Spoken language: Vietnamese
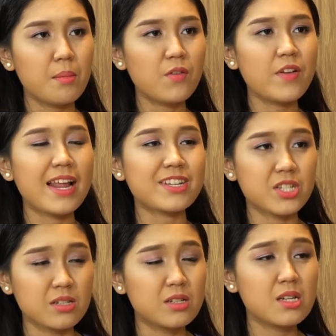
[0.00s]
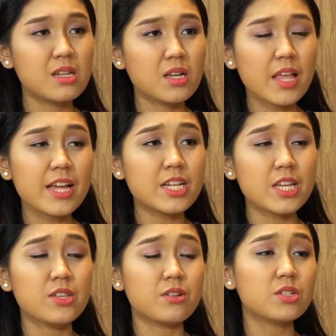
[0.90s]
Bởi vì là sữa có giá trị
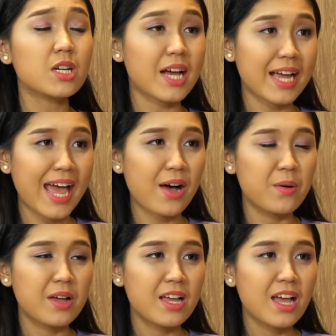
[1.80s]
dinh dưỡng rất là cao.